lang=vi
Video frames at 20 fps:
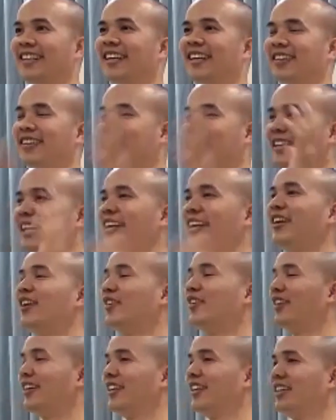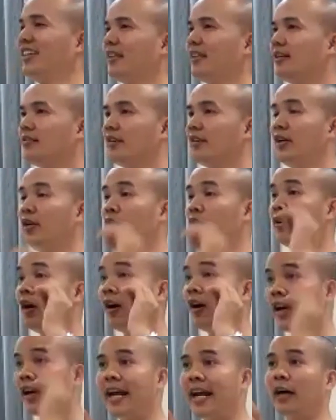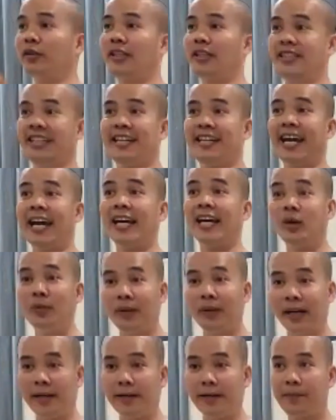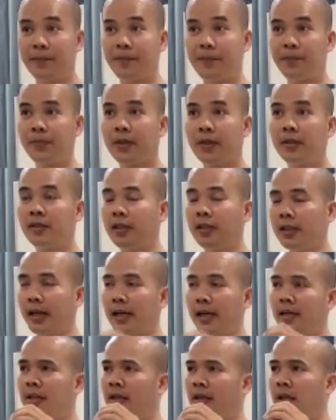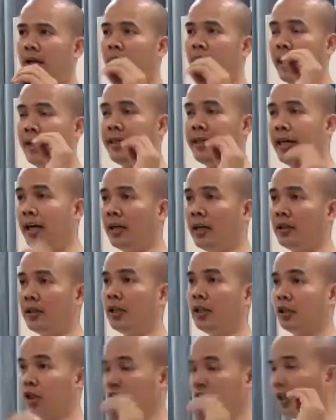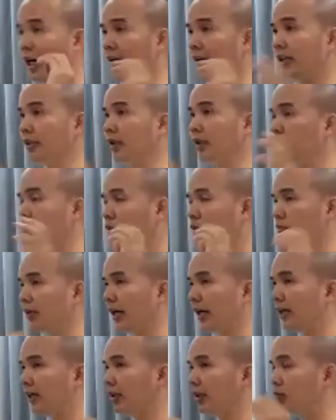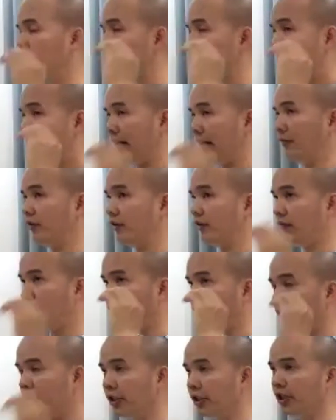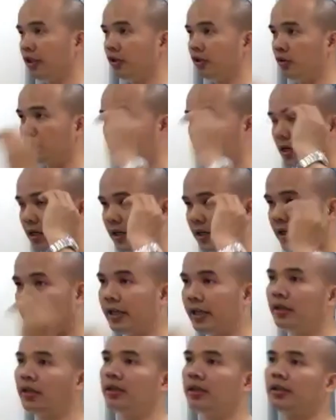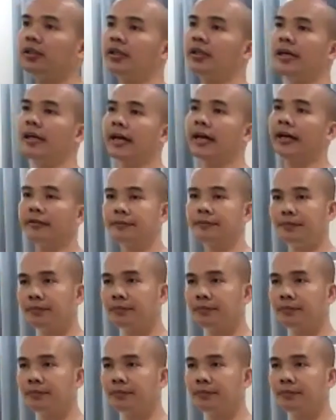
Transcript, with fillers: anh đã đi lấy đồ rồi và nếu có lãnh đạo thì sẽ khác đúng không ạ tức là hãy nhớ sự thành công chúng ta không đặt vào vị trí của bất kỳ con người nào